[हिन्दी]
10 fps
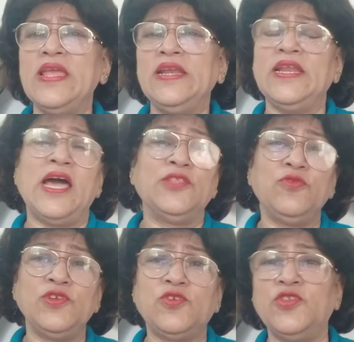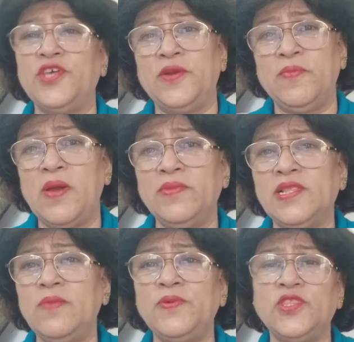ना तो इसको धर्म का
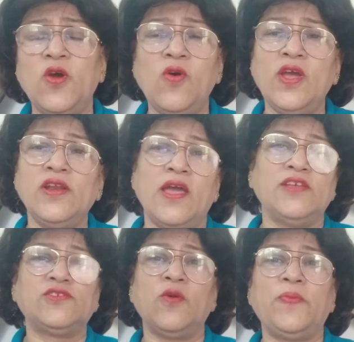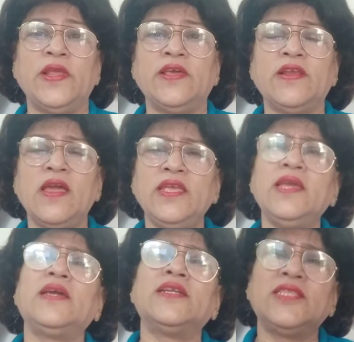मतलब पता होगा ना इसको प्रेयर का ये
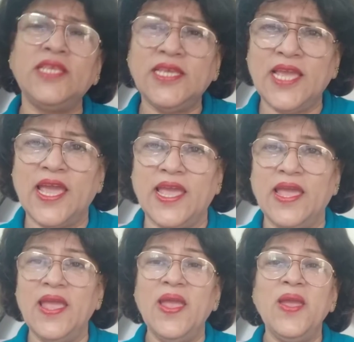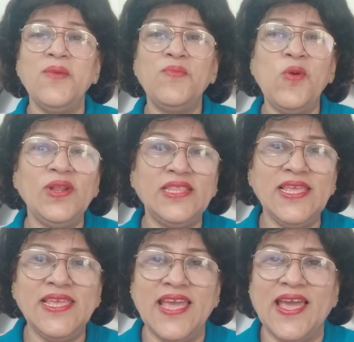करती क्या है बोलती
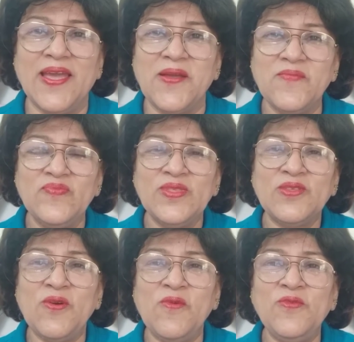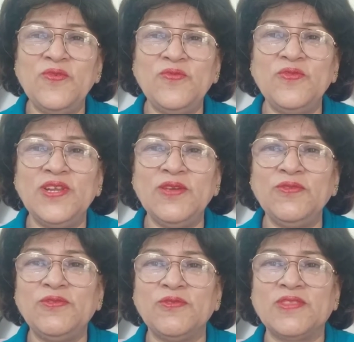क्या है तो उन्हों उनकी
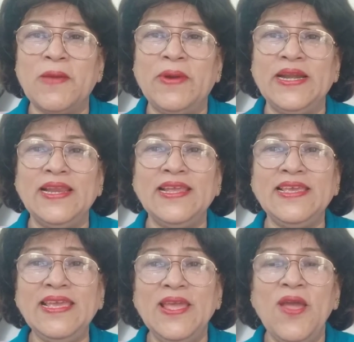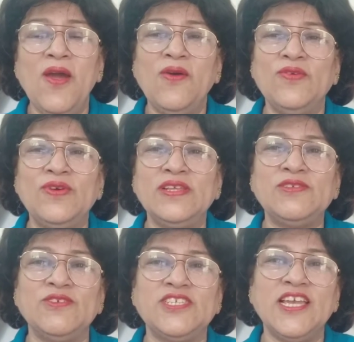उत्सुकता बढ़ने लगी उन्होंने
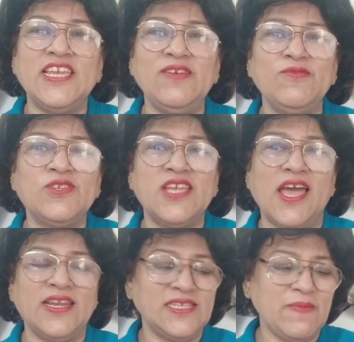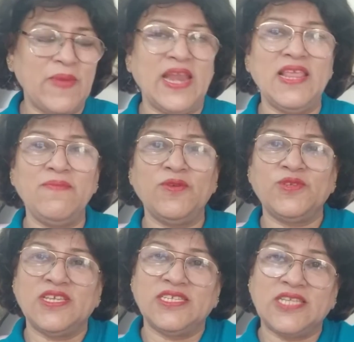सोचा कि उसके आने से पहले ही मैं
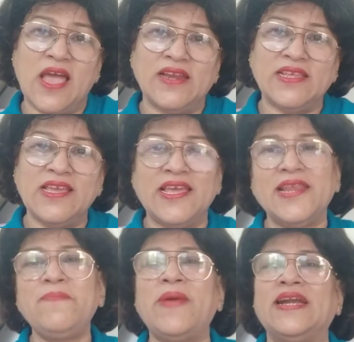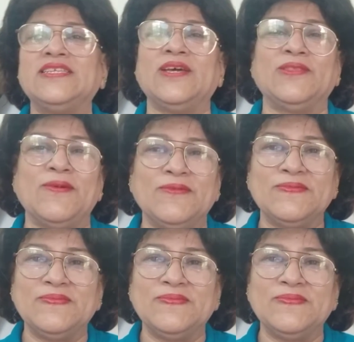उसके स्थान के करीब बैठ जाता हूँ